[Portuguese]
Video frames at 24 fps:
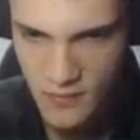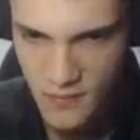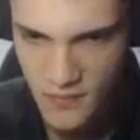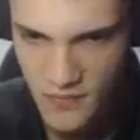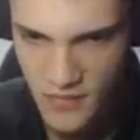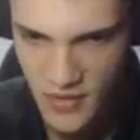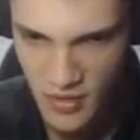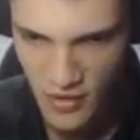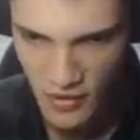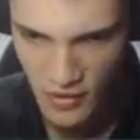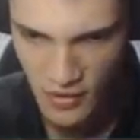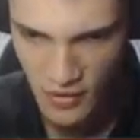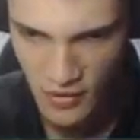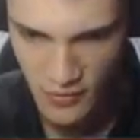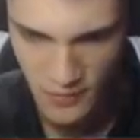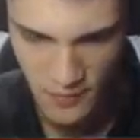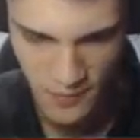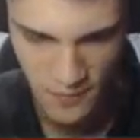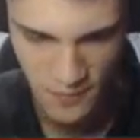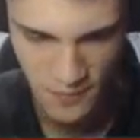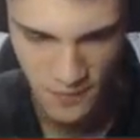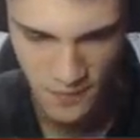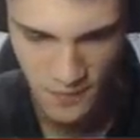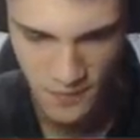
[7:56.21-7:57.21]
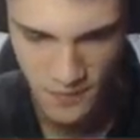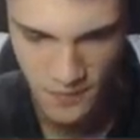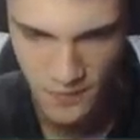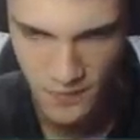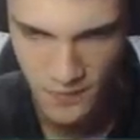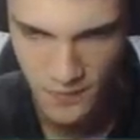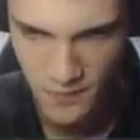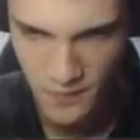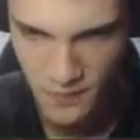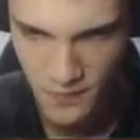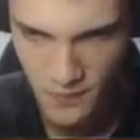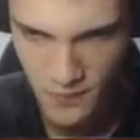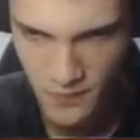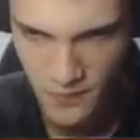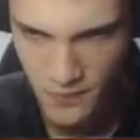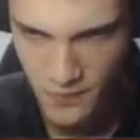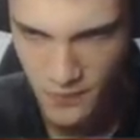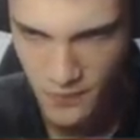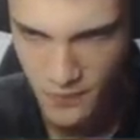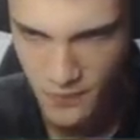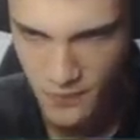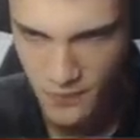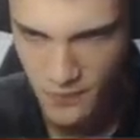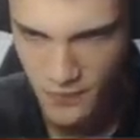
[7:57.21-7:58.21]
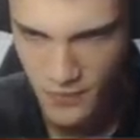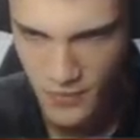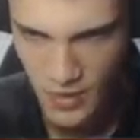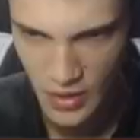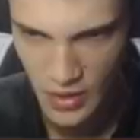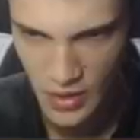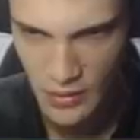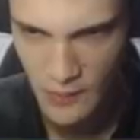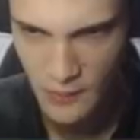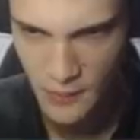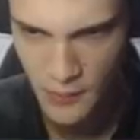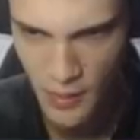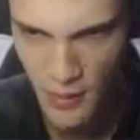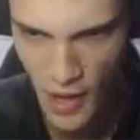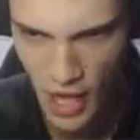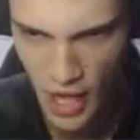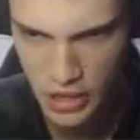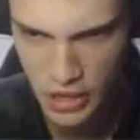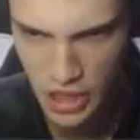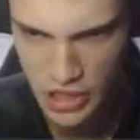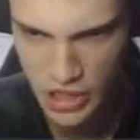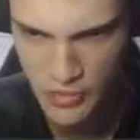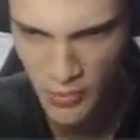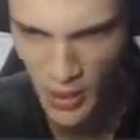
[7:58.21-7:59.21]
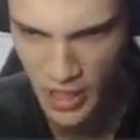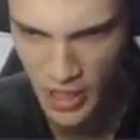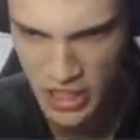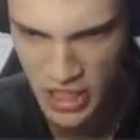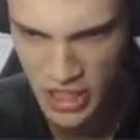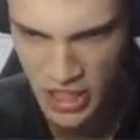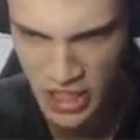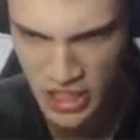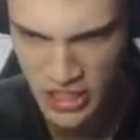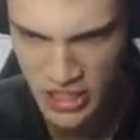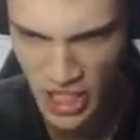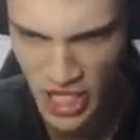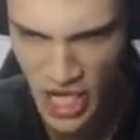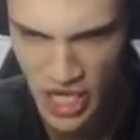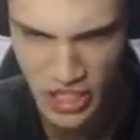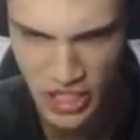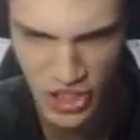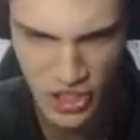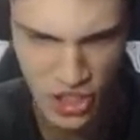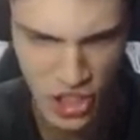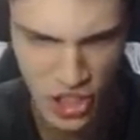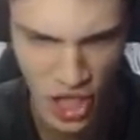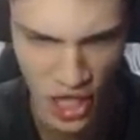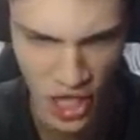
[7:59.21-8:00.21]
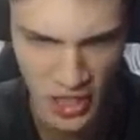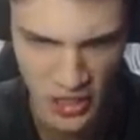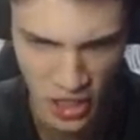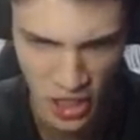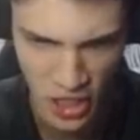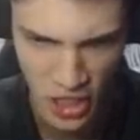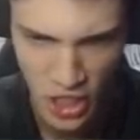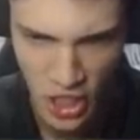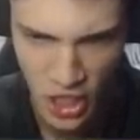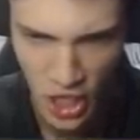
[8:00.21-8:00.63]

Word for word: É, pelo menos agora a gente pode pegar umas bananinhas aqui. Pega as bananas aí, a gente corta.